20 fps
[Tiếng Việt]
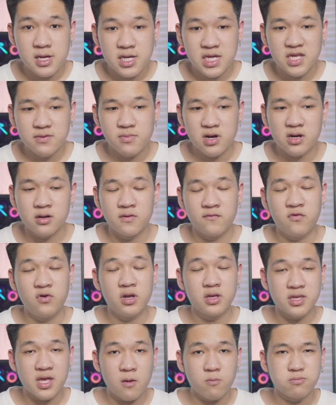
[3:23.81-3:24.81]
khi mà các bạn vuốt
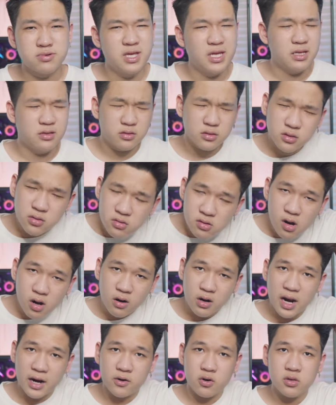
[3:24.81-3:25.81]
lên tóc thì
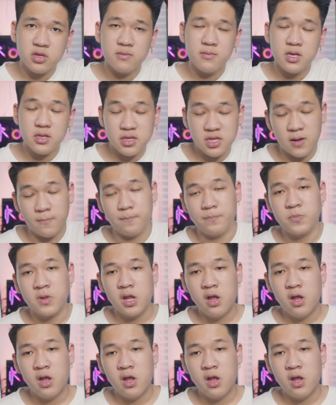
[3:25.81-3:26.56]
thường là nó sẽ bị sập,